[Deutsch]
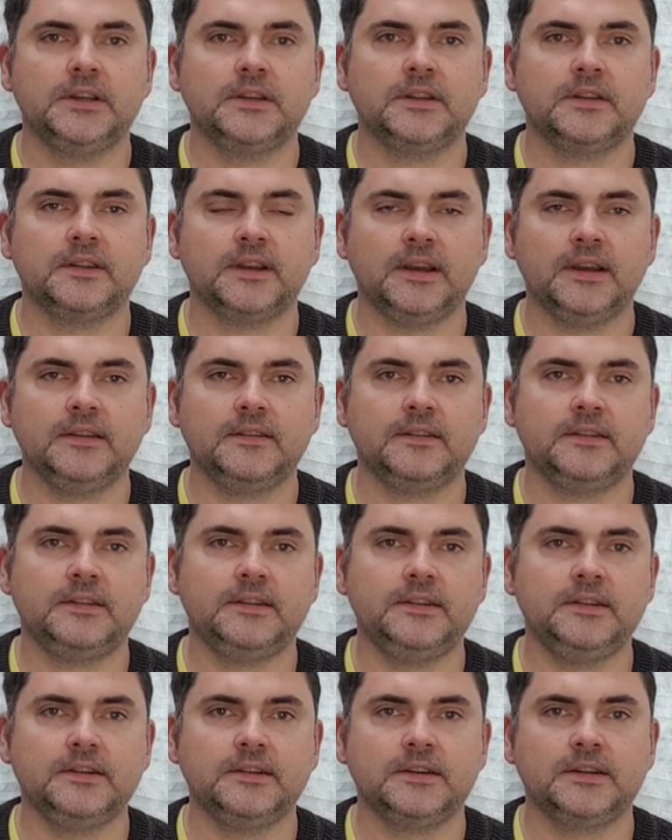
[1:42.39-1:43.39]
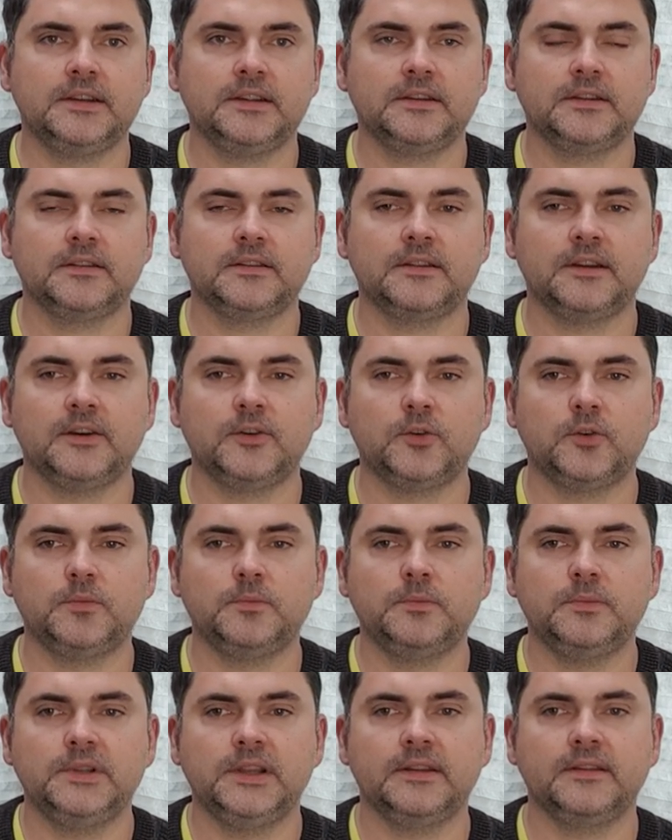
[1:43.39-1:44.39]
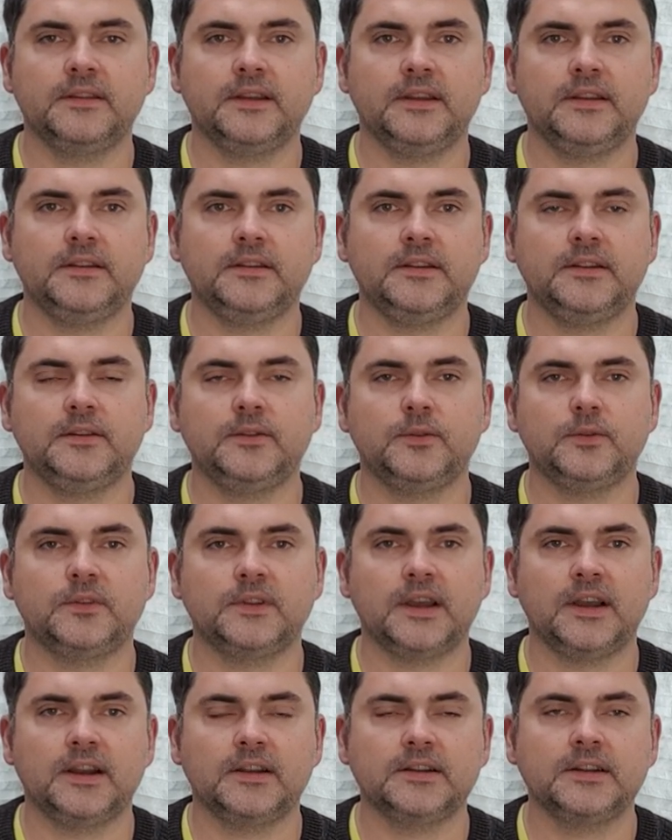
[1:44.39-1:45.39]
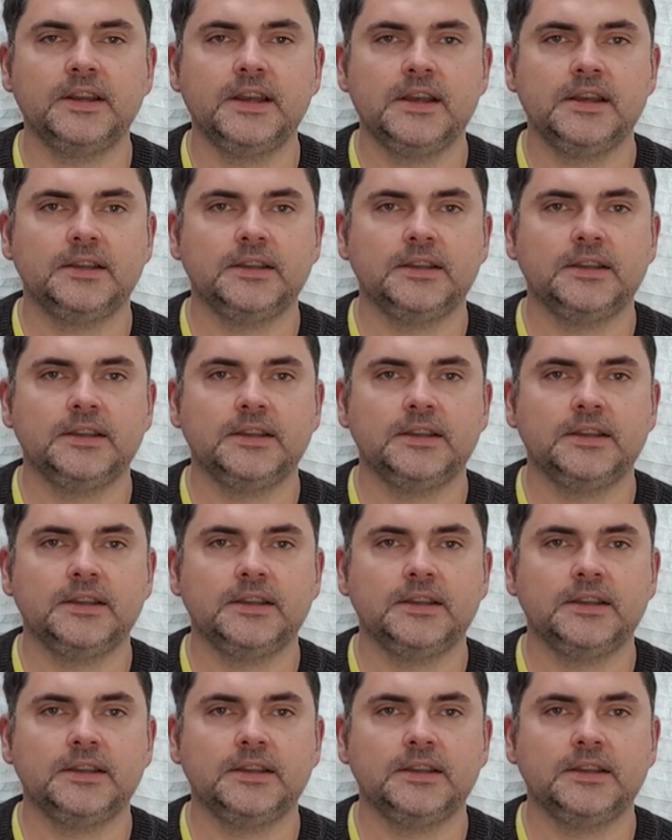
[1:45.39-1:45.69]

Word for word: Das heißt, hier geht es darum, letztendlich zu sagen,